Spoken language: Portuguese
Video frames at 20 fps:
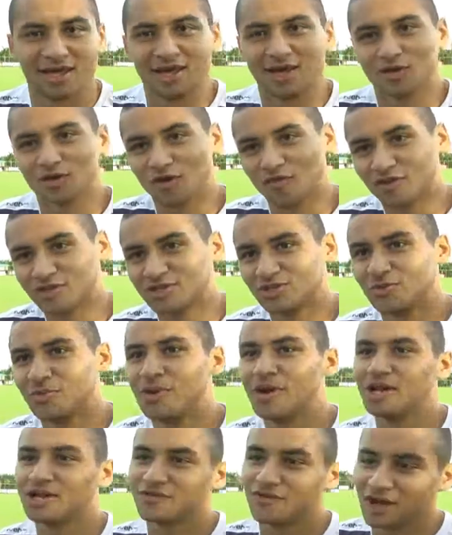Eu estou fazendo o
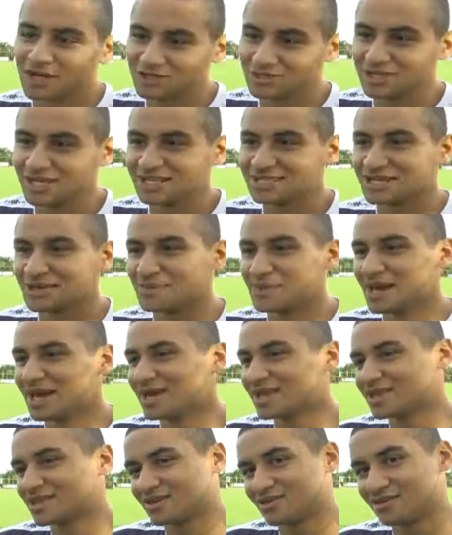meu, eles fazem um deles
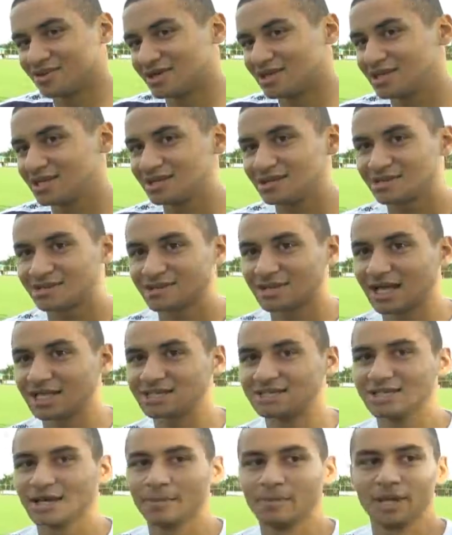também, então está é,
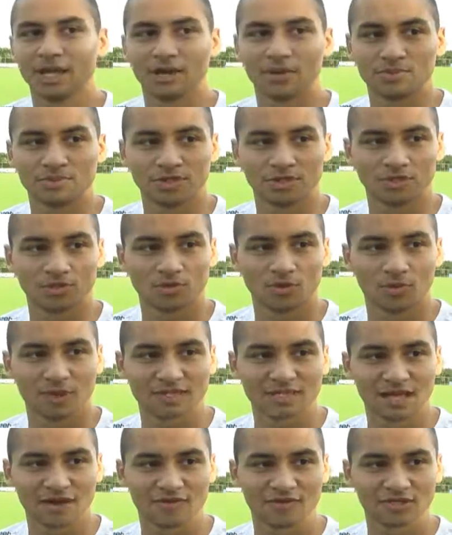assim a briga. Eu preciso
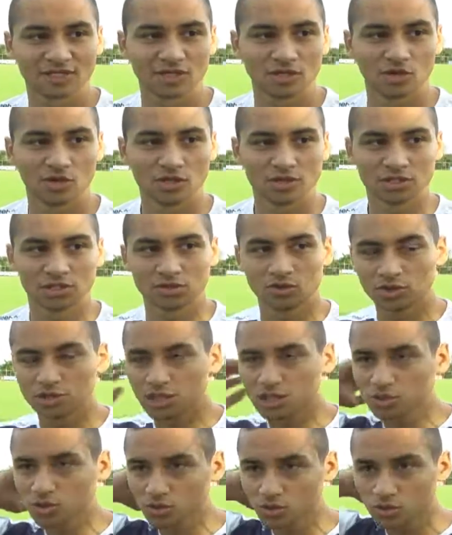começar a fazer dois, dois,
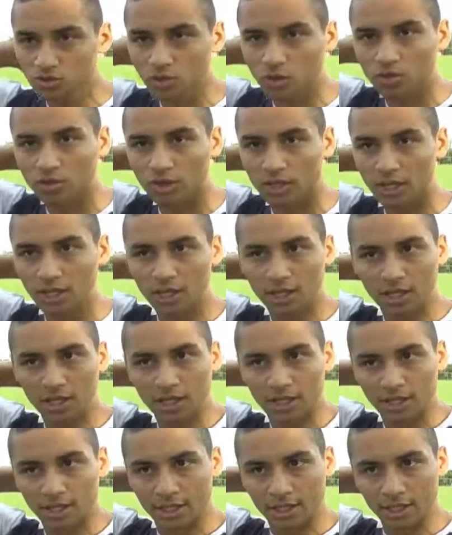três gols no jogo, né?
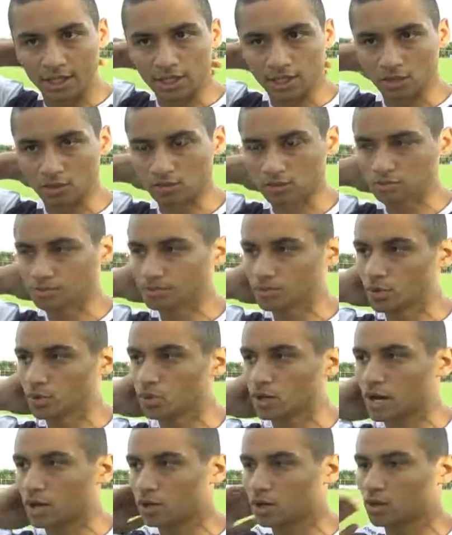Então,
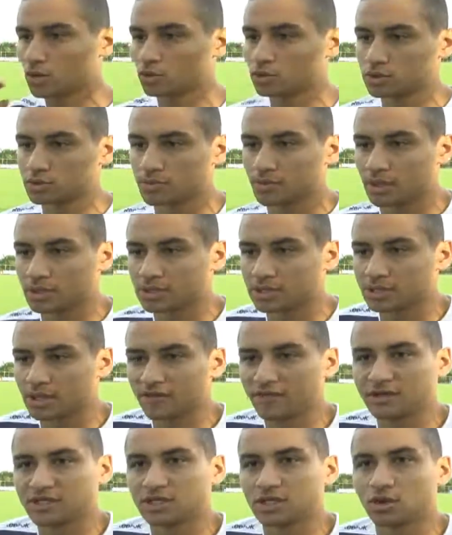procurar agora contra o esporte,
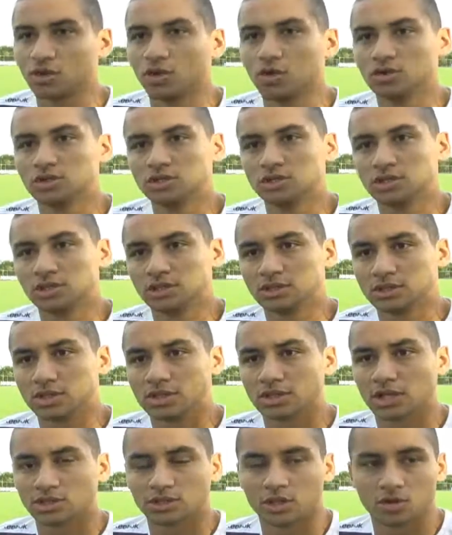tentar fazer gols e
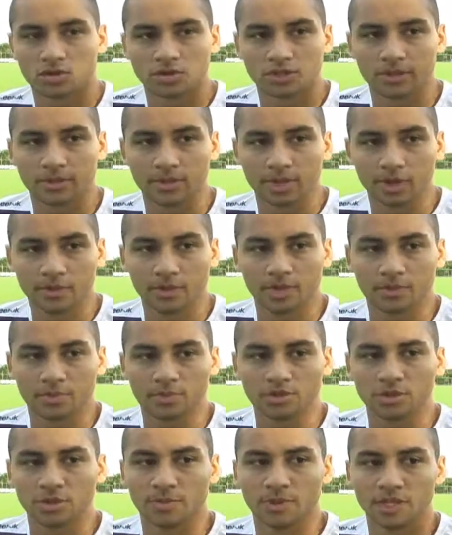tentar ajudar o Cruzeiro da melhor maneira
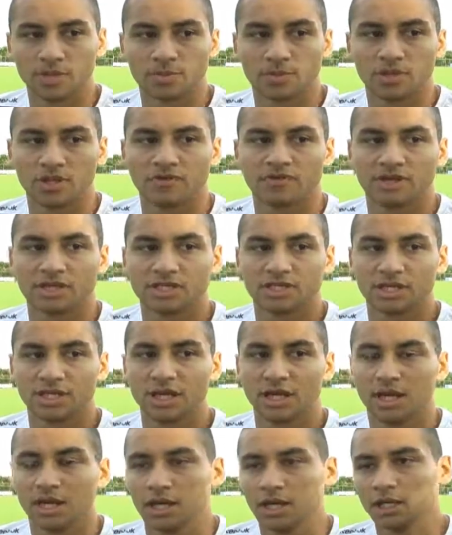possível para a gente poder
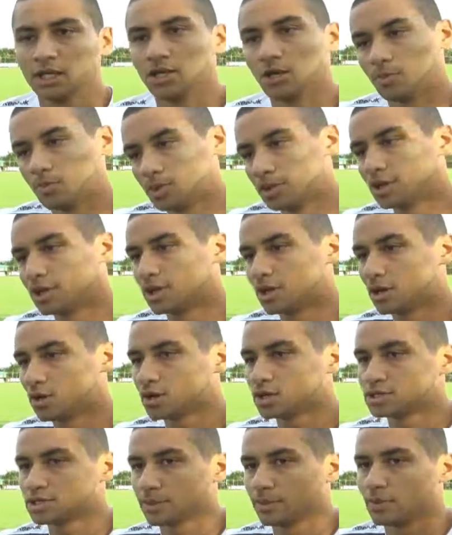vencer e eu poder
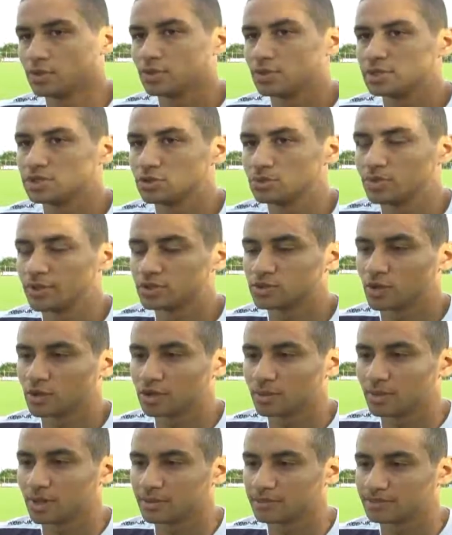alcançar meu objetivo pessoal também.